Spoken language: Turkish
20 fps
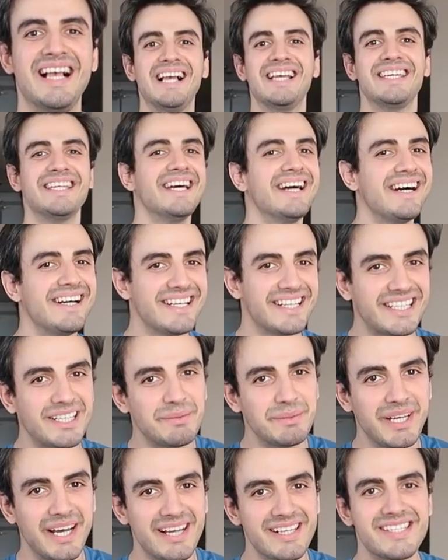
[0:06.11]
Yine
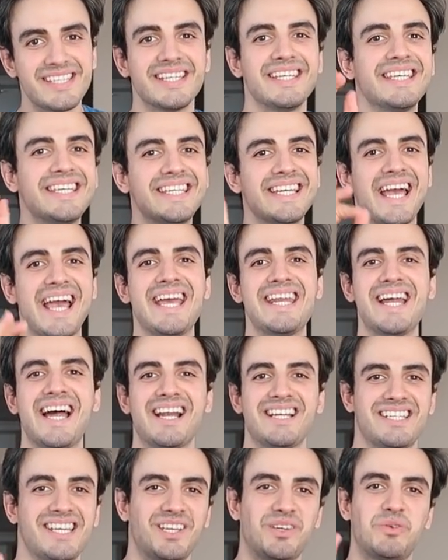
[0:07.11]
ayakkabı dahisi, yine
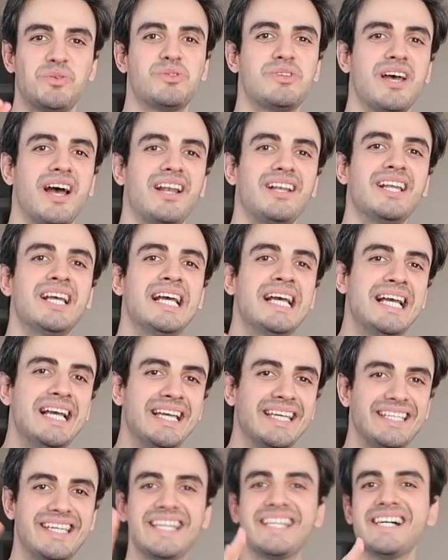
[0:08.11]
enerjik, güzel,
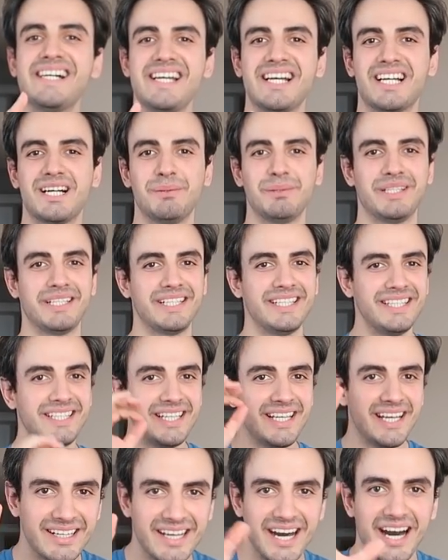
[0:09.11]
yeni ayakkabıların
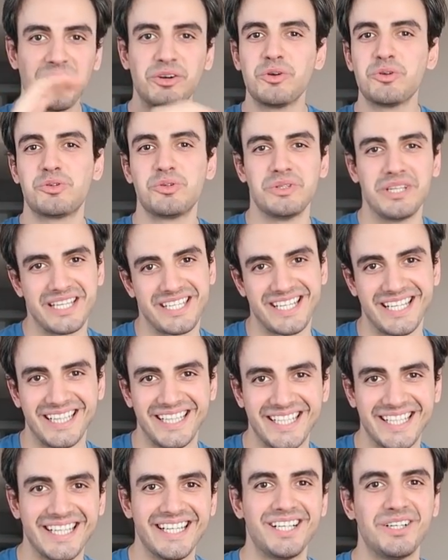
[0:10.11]
kargosunun
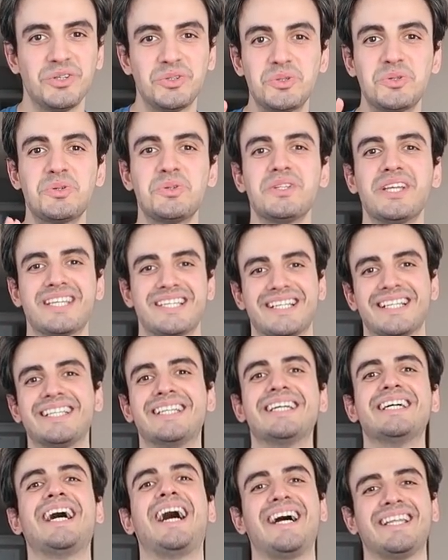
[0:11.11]
açıldığı, kutusunun
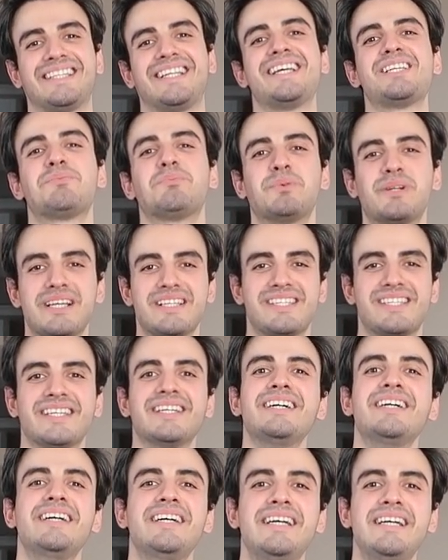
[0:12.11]
açıldığı adres
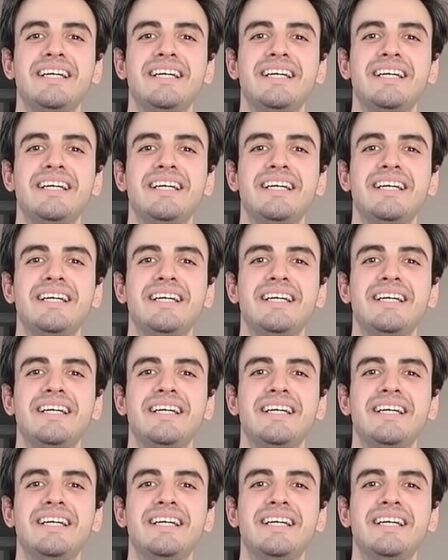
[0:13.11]
burası.